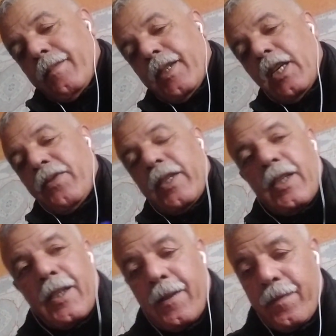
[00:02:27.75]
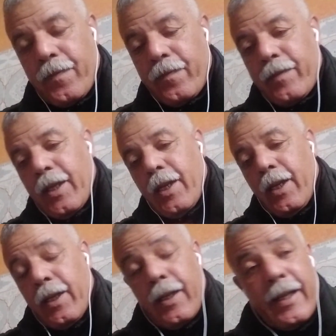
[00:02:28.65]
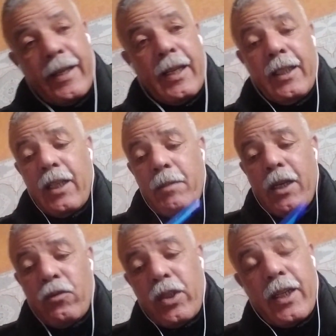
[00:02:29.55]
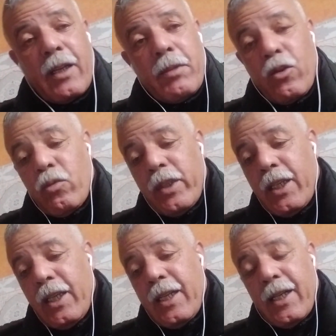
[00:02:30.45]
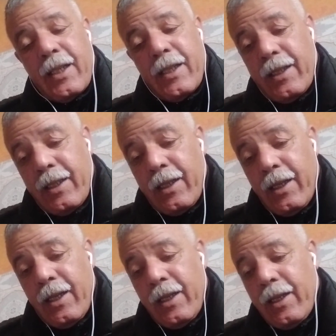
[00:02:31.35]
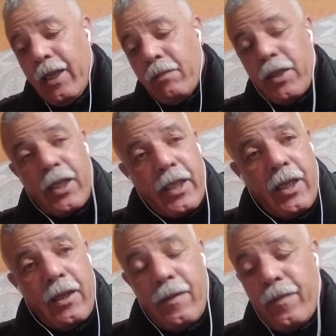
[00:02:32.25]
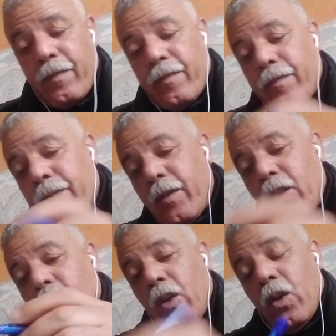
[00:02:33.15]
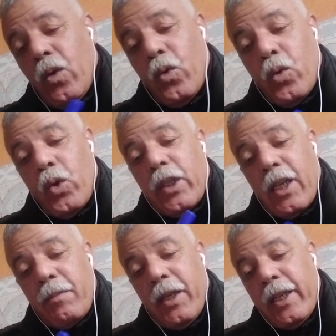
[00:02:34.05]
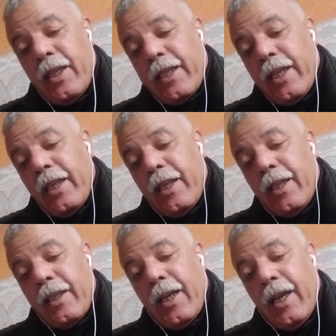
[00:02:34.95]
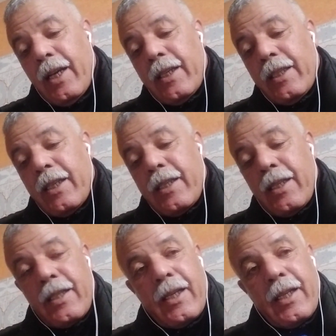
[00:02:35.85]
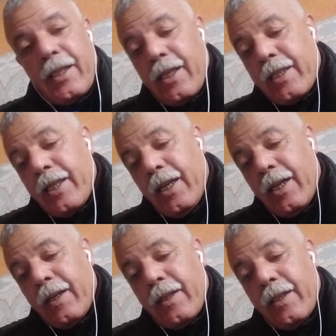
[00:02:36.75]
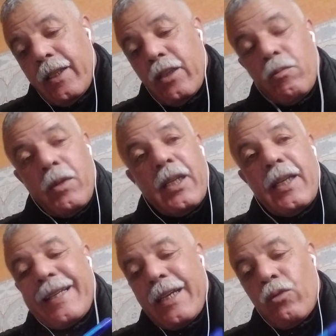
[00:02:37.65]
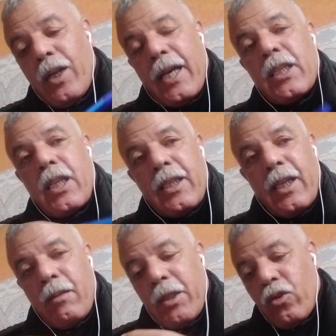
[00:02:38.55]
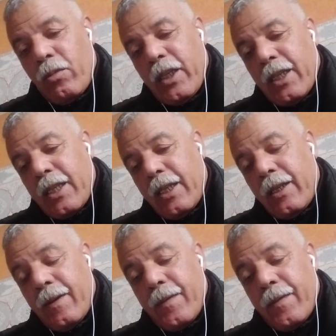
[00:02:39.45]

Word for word: كيف ذلك؟ لأن عندما وصلنا المظلومية إلى أمزازي والقى بان كاينين ضحايا ديال الزنزانه التاسعه اللي هما اللي كانوا الاصل ديال المظلوميه اصلا